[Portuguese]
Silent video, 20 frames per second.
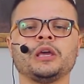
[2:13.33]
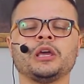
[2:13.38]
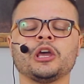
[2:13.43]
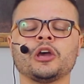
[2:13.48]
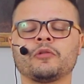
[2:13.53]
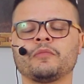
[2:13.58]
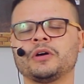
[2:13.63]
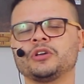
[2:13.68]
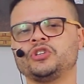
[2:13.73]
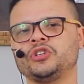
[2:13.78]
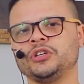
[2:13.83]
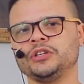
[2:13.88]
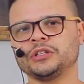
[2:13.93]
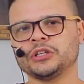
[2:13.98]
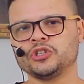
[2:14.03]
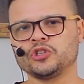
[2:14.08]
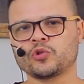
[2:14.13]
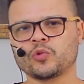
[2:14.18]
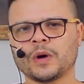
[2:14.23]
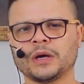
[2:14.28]
É uma
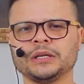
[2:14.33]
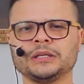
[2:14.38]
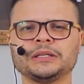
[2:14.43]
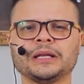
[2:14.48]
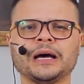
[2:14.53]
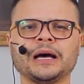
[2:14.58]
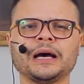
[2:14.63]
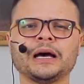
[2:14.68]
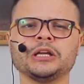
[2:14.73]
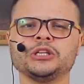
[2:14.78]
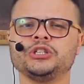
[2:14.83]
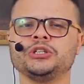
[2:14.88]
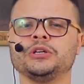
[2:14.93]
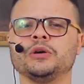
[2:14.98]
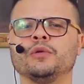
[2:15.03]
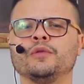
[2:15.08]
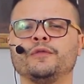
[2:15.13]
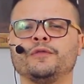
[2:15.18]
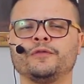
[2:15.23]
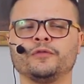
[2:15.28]
tinta de qualidade,
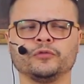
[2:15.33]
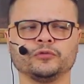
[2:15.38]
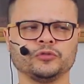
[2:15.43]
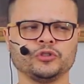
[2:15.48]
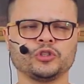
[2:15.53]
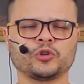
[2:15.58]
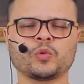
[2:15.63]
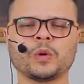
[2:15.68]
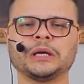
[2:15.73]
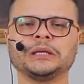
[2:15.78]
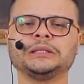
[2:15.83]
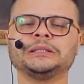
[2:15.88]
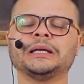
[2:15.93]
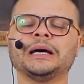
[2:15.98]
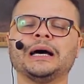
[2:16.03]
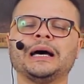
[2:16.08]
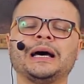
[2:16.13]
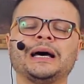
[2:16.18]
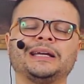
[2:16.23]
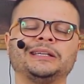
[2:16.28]
é um fundo de
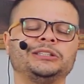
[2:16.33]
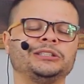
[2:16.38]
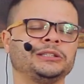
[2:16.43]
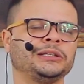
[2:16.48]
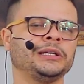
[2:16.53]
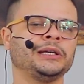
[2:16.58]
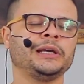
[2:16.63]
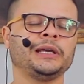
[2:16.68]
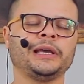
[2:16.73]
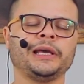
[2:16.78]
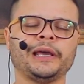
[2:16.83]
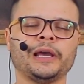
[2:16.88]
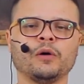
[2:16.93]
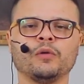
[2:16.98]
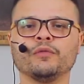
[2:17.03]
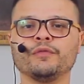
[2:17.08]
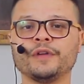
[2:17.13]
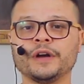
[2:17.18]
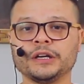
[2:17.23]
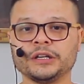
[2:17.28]
qualidade, é
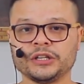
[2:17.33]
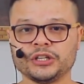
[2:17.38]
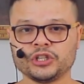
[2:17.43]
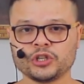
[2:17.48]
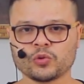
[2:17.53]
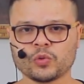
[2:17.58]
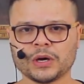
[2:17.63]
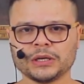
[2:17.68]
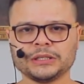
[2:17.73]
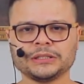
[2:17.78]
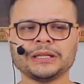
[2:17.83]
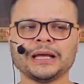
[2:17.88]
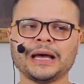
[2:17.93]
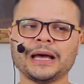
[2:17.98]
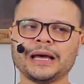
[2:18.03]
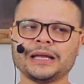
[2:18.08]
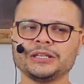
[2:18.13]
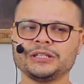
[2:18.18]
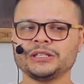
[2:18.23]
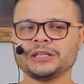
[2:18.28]
um verniz de
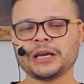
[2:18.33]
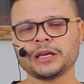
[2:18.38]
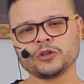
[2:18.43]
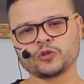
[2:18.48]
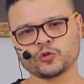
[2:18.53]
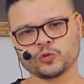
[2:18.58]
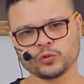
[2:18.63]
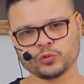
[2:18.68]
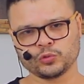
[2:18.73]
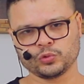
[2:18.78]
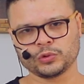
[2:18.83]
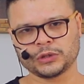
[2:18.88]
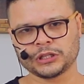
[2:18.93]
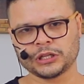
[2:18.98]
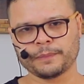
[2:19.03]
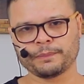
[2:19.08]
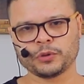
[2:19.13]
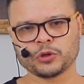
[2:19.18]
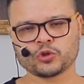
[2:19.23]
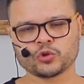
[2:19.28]
qualidade e é a estrutura
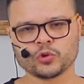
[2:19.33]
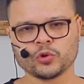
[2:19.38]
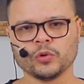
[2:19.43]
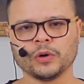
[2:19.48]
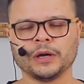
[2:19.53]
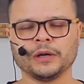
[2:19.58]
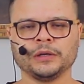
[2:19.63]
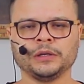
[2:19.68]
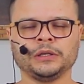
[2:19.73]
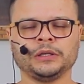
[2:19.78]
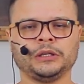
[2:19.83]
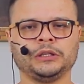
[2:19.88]
da pessoa.